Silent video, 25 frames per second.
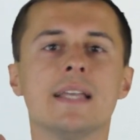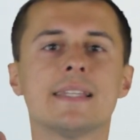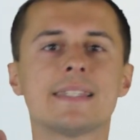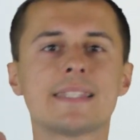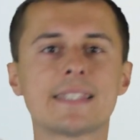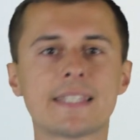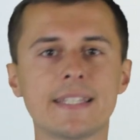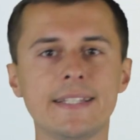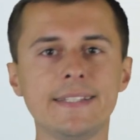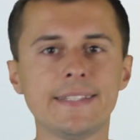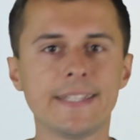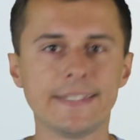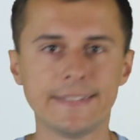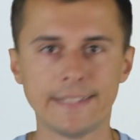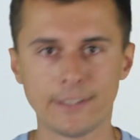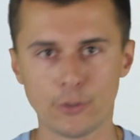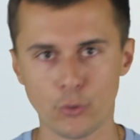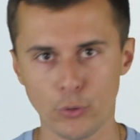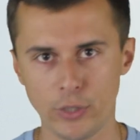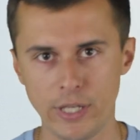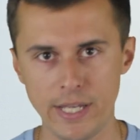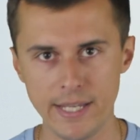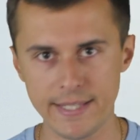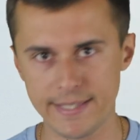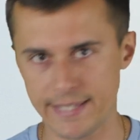ссылки на
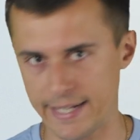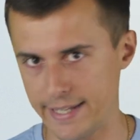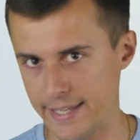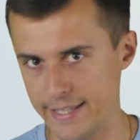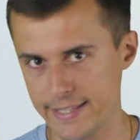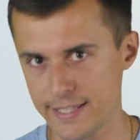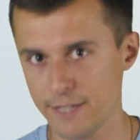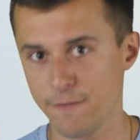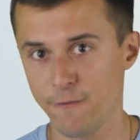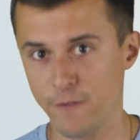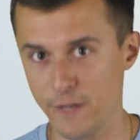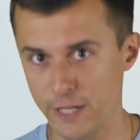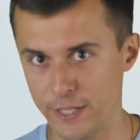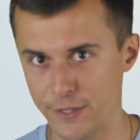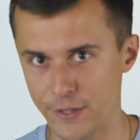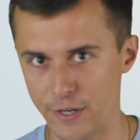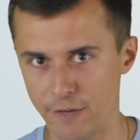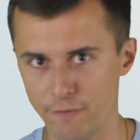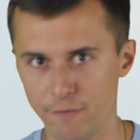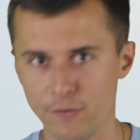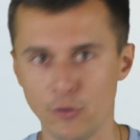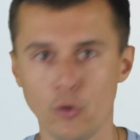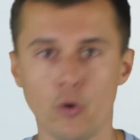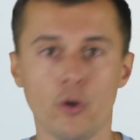другие страницы фильтров,